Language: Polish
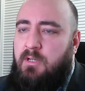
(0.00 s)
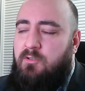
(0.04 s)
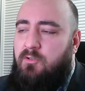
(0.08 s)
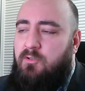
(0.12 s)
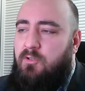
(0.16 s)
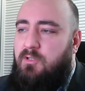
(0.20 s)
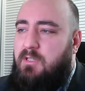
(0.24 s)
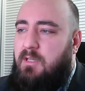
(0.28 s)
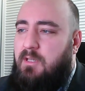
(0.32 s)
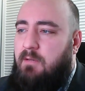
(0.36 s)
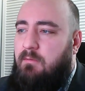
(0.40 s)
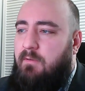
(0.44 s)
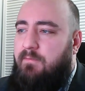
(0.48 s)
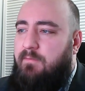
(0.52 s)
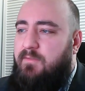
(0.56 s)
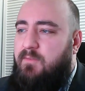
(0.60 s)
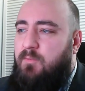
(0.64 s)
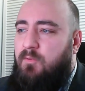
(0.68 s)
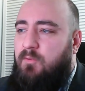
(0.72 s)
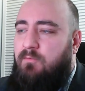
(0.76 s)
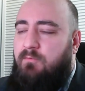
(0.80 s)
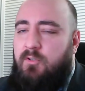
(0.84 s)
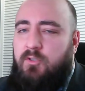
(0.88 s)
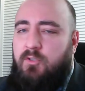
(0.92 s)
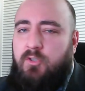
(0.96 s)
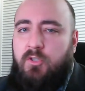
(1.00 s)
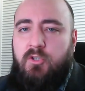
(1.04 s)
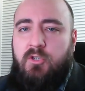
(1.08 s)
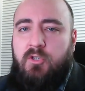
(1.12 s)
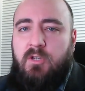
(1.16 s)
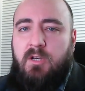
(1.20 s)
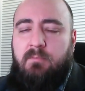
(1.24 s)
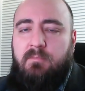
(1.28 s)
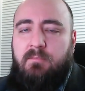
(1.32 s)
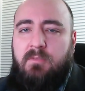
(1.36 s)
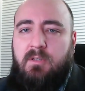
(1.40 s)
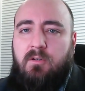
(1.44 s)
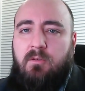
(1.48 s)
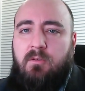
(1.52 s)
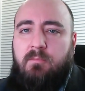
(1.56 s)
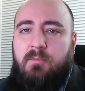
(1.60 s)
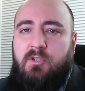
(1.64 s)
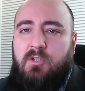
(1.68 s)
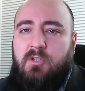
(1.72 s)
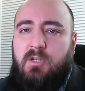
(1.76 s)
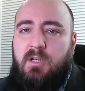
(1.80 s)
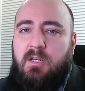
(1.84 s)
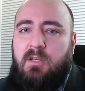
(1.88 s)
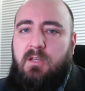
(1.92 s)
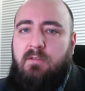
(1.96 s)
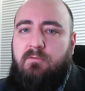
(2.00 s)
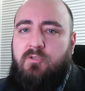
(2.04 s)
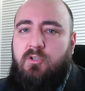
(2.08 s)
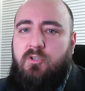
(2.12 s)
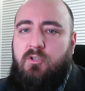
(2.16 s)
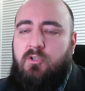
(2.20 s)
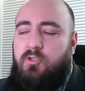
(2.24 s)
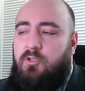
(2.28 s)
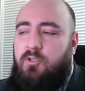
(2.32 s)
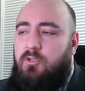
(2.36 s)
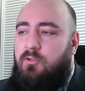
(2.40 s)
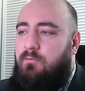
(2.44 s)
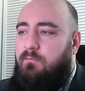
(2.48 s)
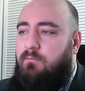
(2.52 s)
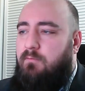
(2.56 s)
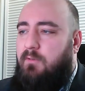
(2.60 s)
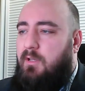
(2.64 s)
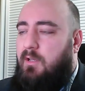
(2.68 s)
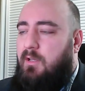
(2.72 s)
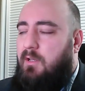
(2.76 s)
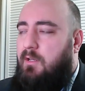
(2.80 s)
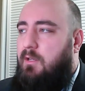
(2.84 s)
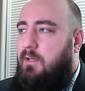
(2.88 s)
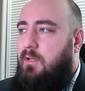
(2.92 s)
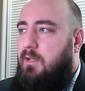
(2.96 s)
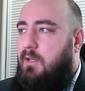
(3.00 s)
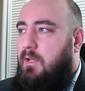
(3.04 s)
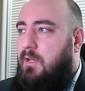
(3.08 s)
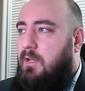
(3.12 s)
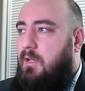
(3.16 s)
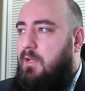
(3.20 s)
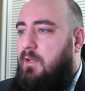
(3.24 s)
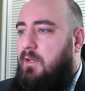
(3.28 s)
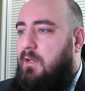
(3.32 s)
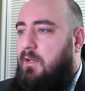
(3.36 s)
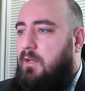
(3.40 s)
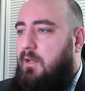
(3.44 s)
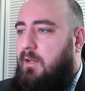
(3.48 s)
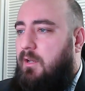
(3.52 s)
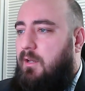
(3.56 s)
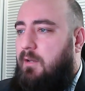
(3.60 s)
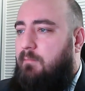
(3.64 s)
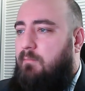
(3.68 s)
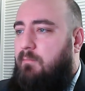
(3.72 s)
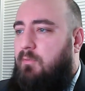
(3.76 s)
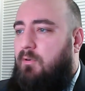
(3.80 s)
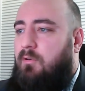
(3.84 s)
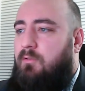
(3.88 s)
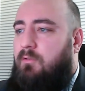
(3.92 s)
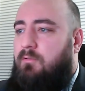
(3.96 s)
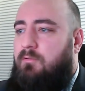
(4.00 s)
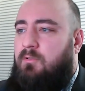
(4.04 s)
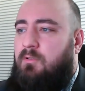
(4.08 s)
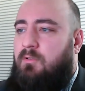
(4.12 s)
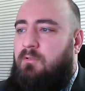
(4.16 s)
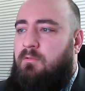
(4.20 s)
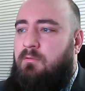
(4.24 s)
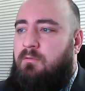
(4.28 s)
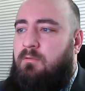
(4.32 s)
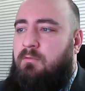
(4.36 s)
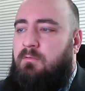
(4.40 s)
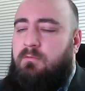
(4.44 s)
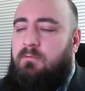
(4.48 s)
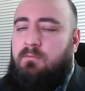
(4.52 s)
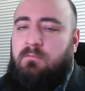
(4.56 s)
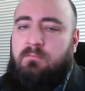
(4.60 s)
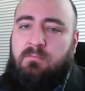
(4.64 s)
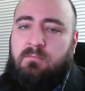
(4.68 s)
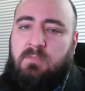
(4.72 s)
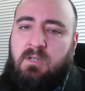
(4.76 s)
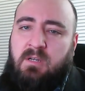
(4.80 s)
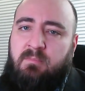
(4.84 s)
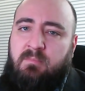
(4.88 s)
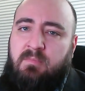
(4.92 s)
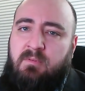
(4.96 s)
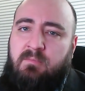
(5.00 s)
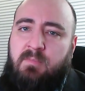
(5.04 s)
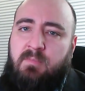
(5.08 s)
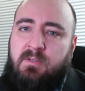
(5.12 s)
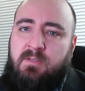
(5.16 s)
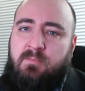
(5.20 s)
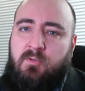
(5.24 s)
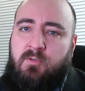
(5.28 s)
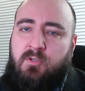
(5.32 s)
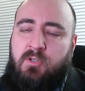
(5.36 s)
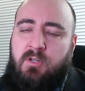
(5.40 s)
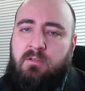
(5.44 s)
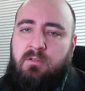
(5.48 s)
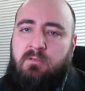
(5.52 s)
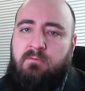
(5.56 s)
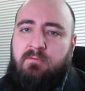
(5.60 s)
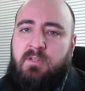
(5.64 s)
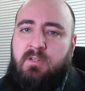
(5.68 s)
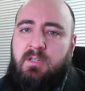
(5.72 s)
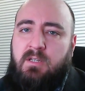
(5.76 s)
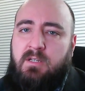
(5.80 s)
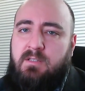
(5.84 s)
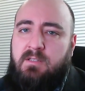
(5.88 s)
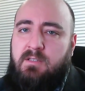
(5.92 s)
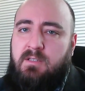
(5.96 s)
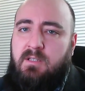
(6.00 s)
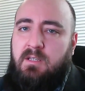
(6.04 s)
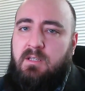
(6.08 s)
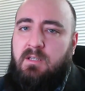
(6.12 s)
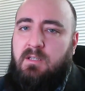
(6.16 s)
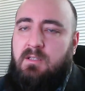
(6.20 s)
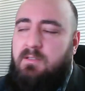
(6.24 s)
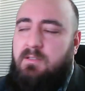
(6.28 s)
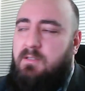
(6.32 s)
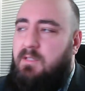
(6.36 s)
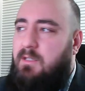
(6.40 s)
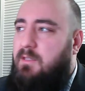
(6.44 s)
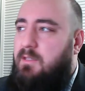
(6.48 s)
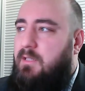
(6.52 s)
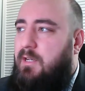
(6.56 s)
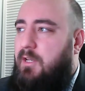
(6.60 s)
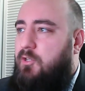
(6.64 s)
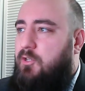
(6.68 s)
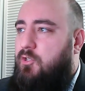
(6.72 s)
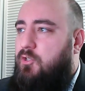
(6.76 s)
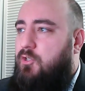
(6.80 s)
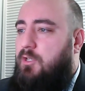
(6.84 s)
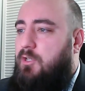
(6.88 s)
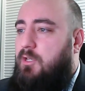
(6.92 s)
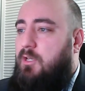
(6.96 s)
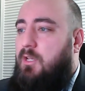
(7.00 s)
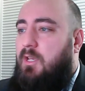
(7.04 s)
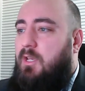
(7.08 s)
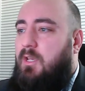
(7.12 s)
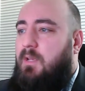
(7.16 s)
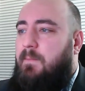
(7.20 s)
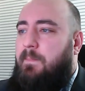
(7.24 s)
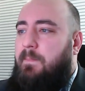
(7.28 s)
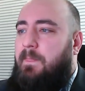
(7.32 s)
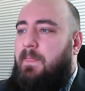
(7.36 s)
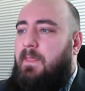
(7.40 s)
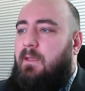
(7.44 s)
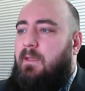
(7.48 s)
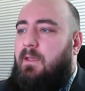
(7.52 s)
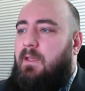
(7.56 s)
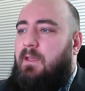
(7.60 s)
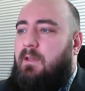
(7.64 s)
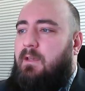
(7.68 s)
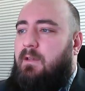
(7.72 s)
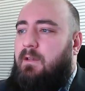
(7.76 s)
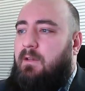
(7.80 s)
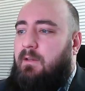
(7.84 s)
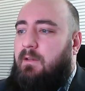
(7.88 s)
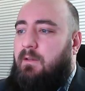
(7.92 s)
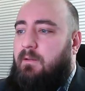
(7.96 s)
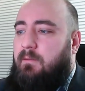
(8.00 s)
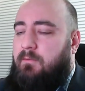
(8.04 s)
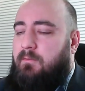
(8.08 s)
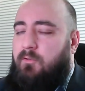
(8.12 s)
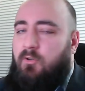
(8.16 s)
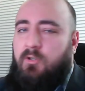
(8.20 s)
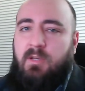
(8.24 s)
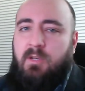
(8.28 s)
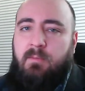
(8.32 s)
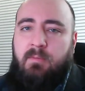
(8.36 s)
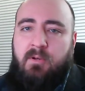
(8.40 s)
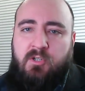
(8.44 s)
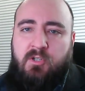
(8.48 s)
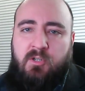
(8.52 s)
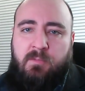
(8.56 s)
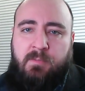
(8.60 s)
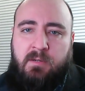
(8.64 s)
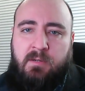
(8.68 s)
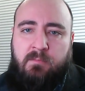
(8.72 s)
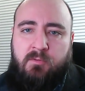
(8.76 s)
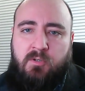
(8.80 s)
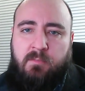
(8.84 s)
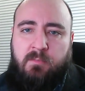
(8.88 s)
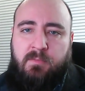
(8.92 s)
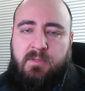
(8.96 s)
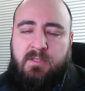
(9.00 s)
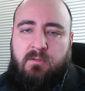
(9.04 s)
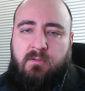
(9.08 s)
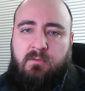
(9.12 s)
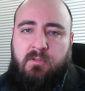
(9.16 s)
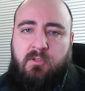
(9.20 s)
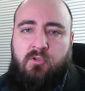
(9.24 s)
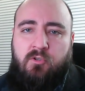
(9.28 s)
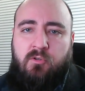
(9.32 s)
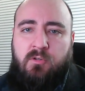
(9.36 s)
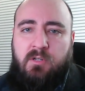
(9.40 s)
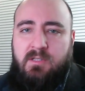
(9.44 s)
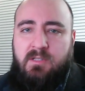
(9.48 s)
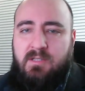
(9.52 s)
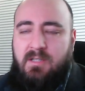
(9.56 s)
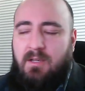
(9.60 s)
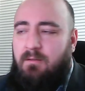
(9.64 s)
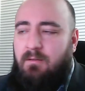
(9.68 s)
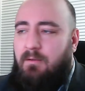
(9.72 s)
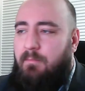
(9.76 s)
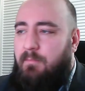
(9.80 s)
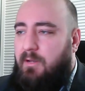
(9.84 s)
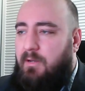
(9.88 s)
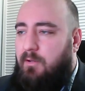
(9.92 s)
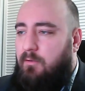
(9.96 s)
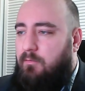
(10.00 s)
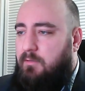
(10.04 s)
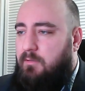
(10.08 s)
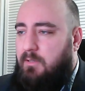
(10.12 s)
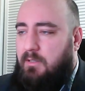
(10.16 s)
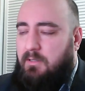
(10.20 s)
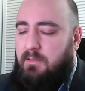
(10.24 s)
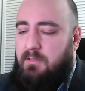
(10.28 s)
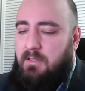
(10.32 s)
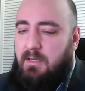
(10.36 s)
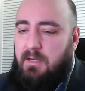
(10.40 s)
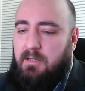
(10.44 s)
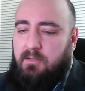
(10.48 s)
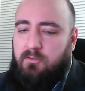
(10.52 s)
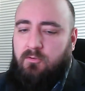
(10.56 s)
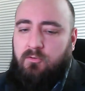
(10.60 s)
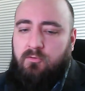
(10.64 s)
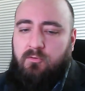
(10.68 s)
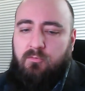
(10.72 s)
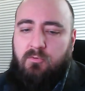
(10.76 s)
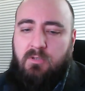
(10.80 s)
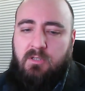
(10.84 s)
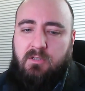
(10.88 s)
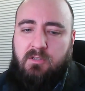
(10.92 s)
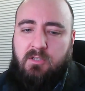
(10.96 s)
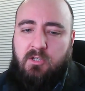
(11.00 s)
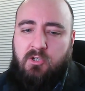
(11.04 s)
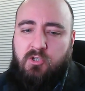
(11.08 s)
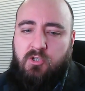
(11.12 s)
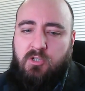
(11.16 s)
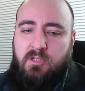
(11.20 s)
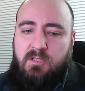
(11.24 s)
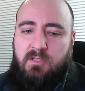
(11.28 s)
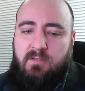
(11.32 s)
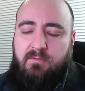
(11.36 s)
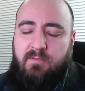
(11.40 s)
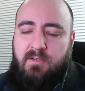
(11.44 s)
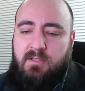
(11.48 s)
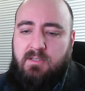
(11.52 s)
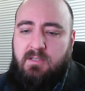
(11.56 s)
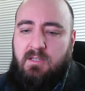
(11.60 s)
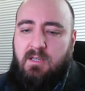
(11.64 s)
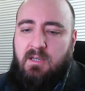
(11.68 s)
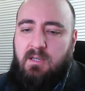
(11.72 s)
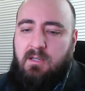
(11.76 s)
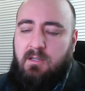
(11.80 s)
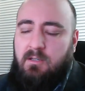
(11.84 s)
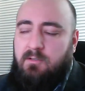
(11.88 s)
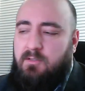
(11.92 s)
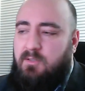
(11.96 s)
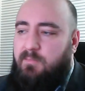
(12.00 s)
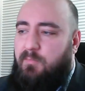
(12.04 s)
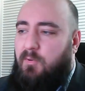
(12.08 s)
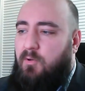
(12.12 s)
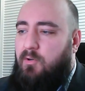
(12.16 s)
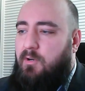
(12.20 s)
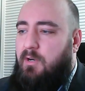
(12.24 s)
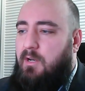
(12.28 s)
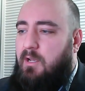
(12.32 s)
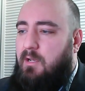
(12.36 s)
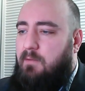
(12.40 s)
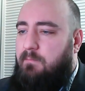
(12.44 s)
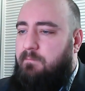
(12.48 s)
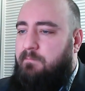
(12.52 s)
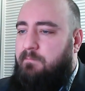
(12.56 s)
została współwłaścicielem tego mieszkania w części równej, e, bo to jakby bezpośrednio wynika z tej, z tej treści. E, no chyba, że Pan przepisał na żonę cały majątek, tak? No tutaj też jest kwestia sporna,